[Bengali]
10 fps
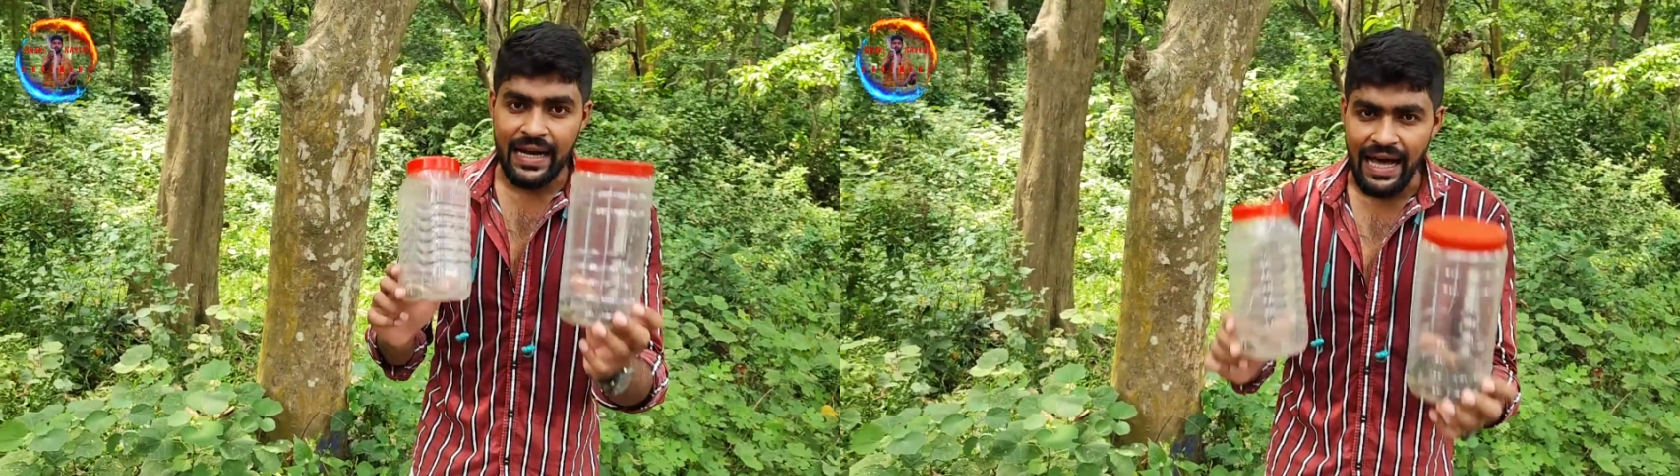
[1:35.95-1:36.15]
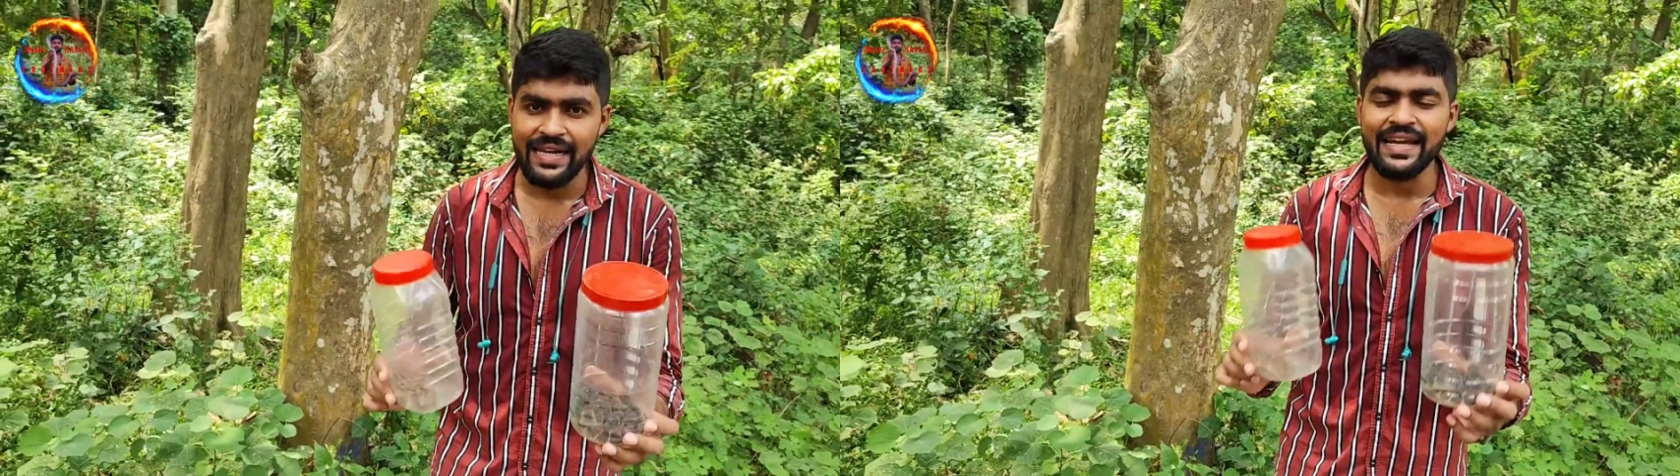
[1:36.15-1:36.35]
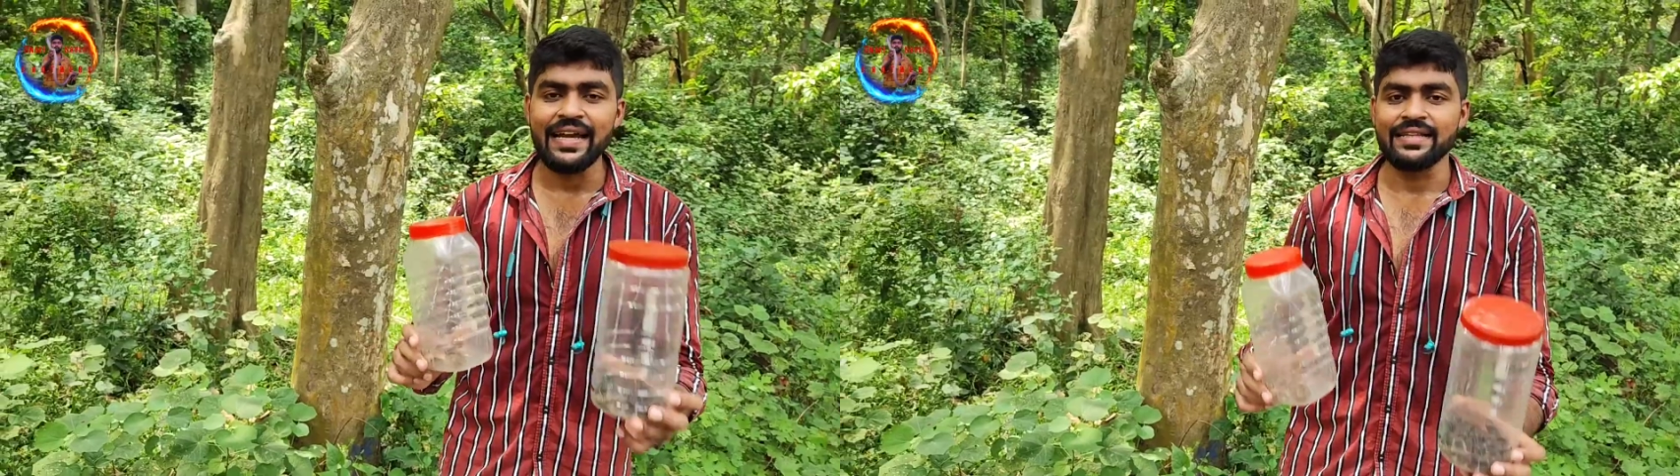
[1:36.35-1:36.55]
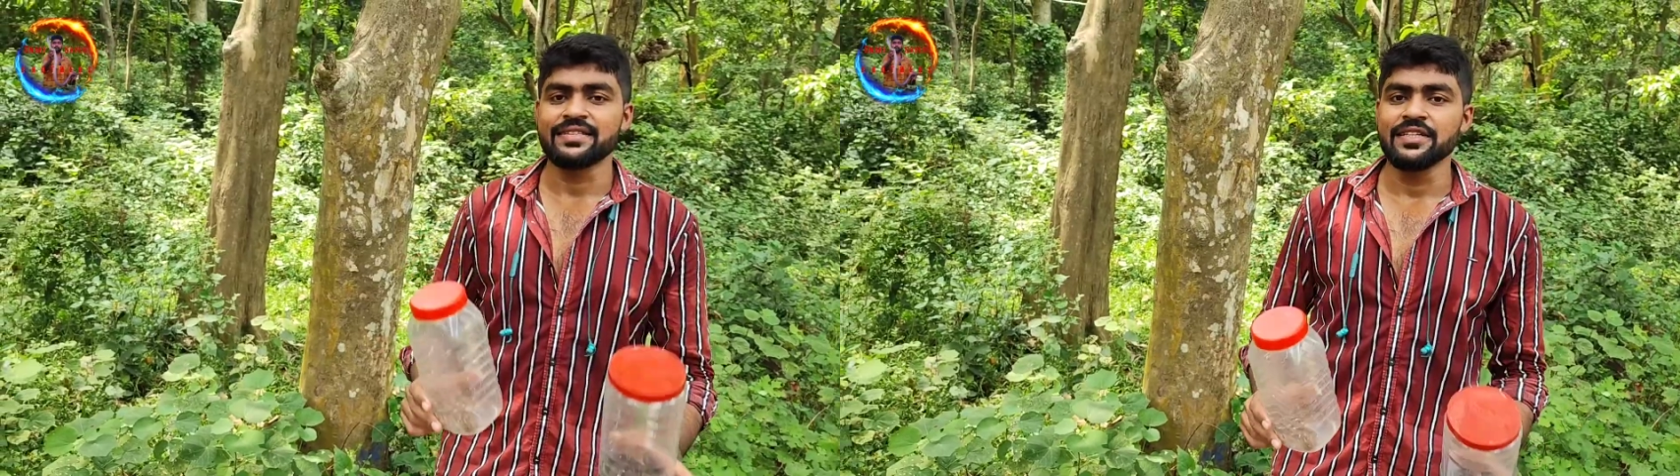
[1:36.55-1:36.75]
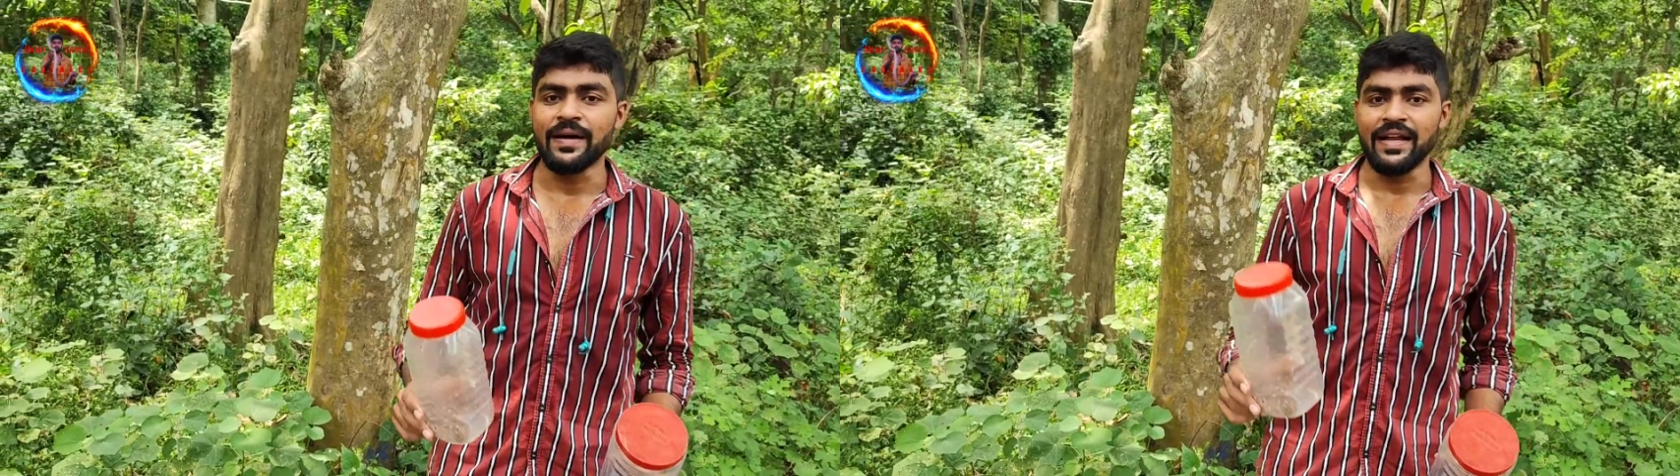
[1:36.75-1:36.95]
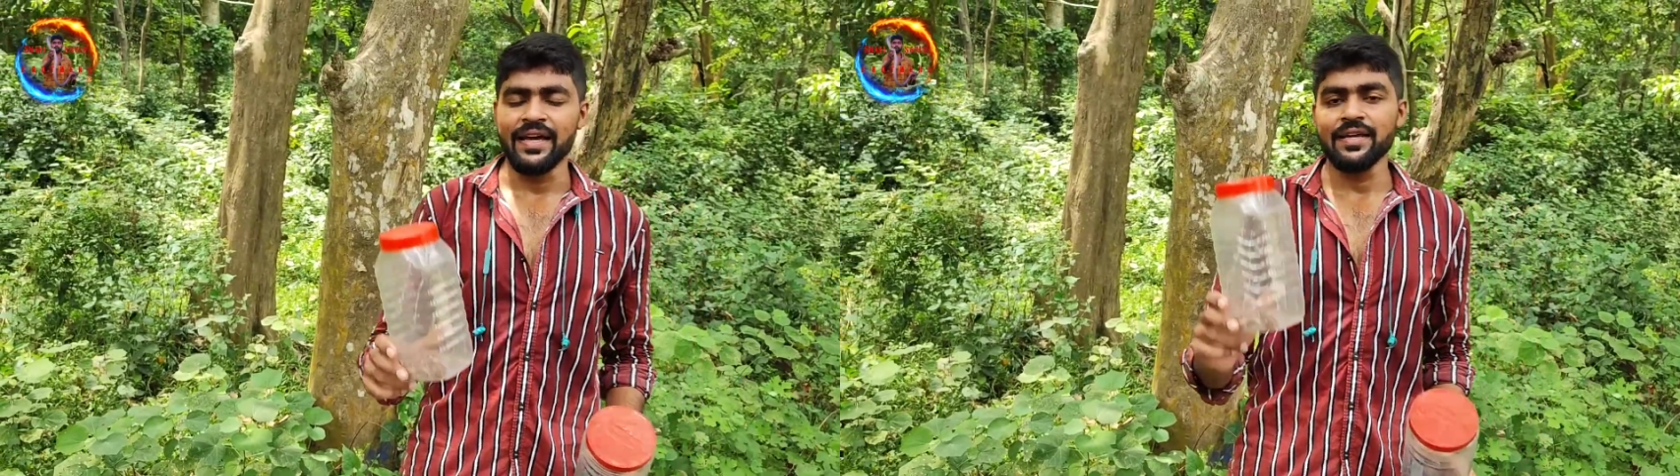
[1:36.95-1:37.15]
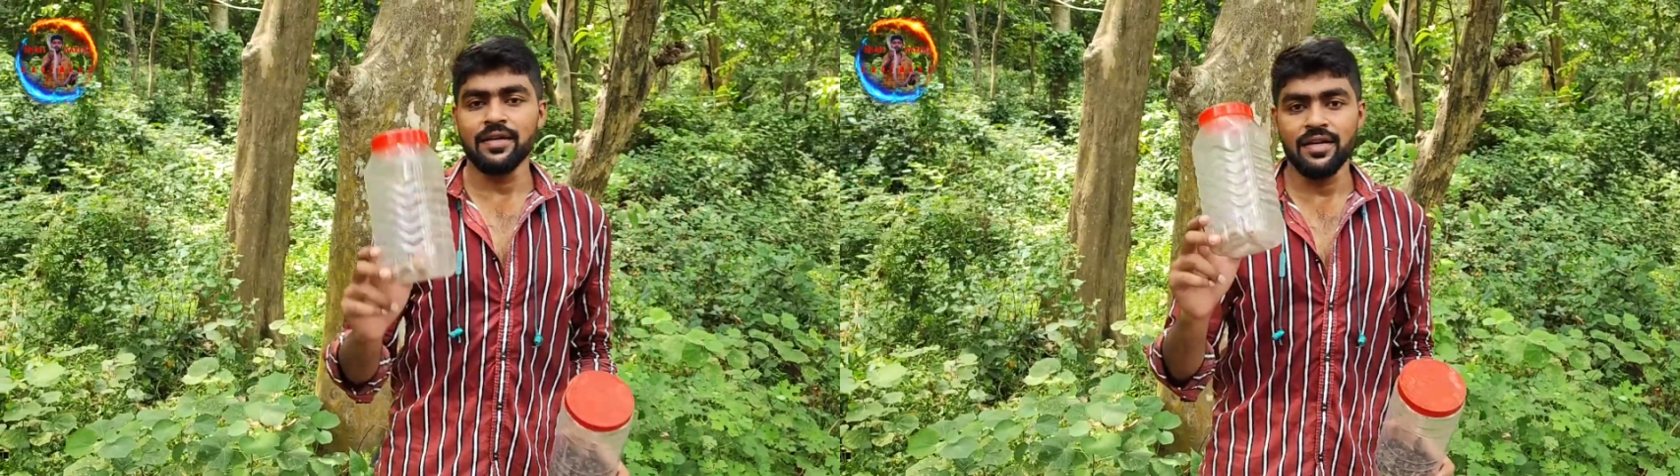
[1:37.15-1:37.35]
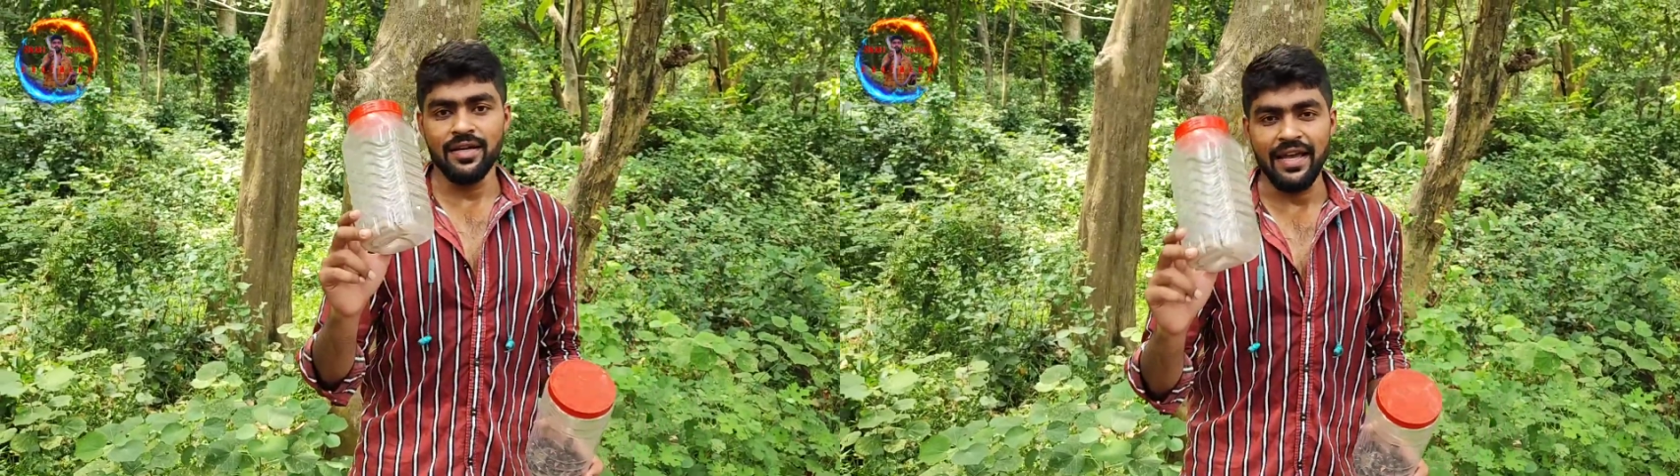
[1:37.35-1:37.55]
কালকে রাত্রিবেলায়
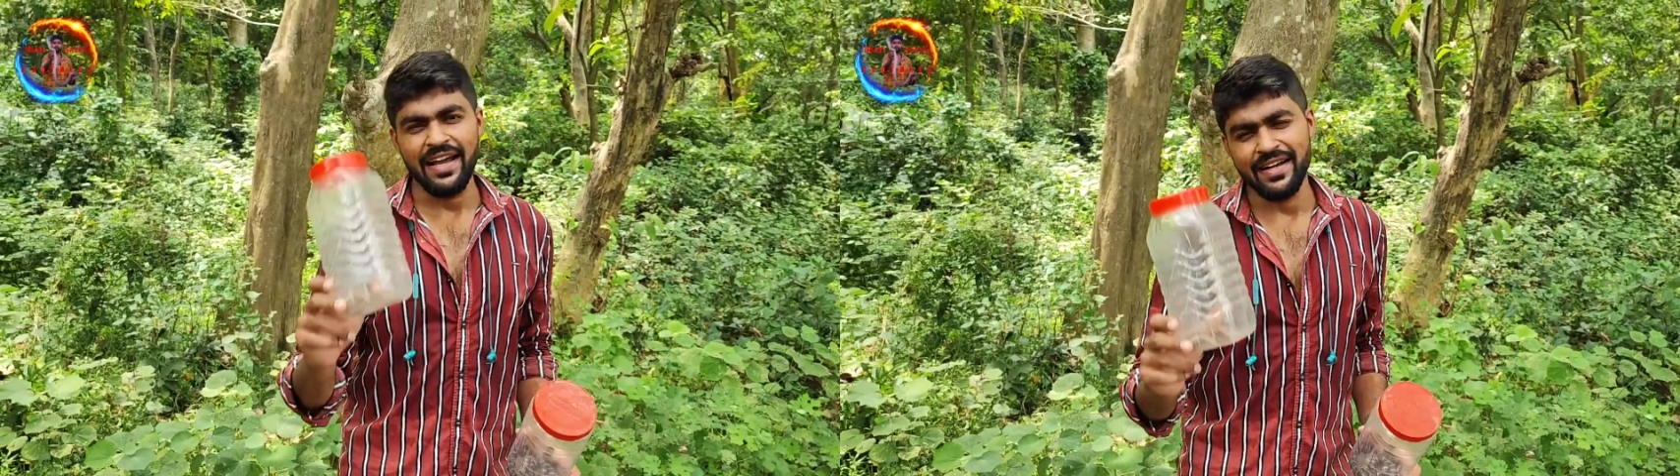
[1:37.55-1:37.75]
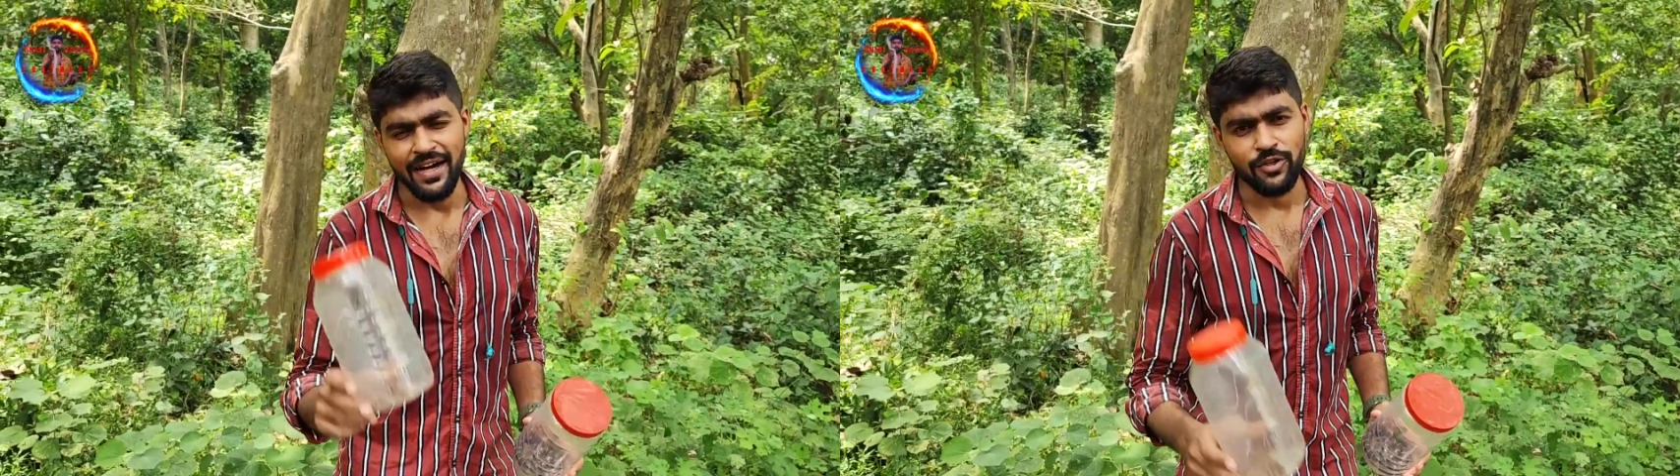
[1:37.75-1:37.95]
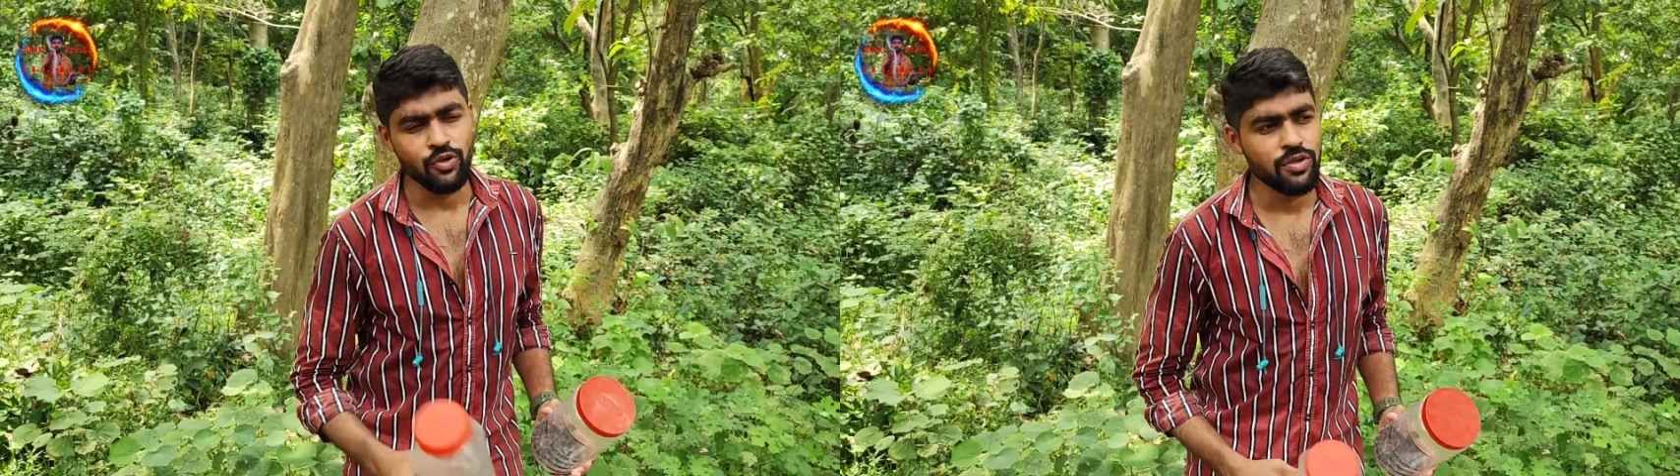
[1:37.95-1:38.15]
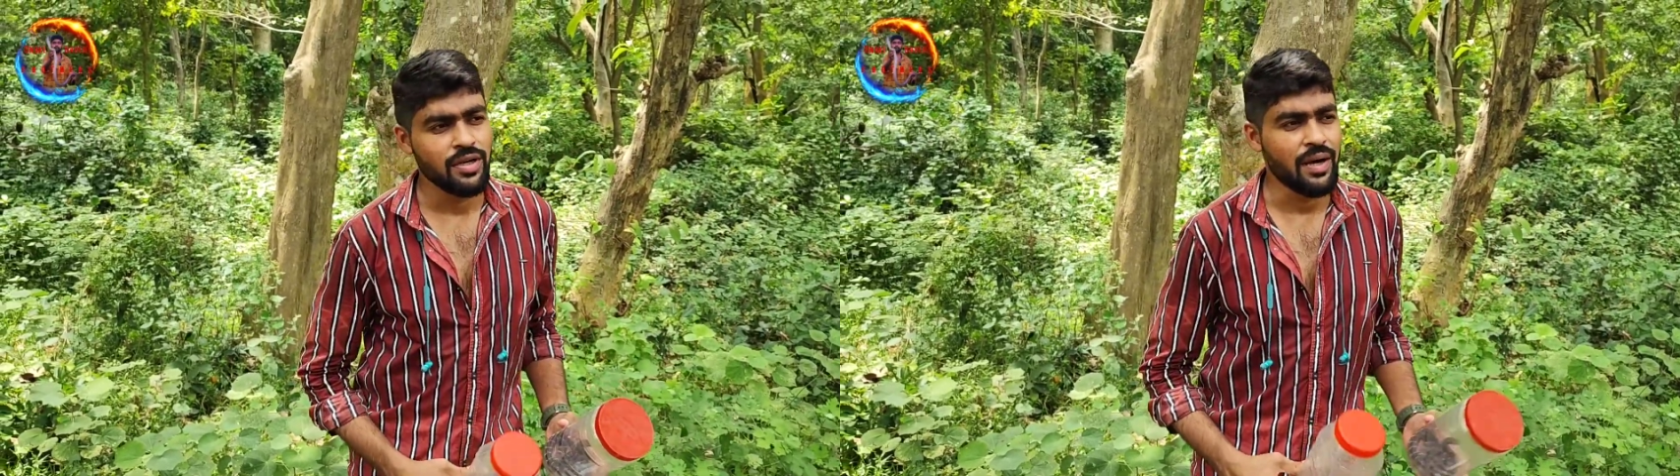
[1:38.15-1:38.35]
এক কাকু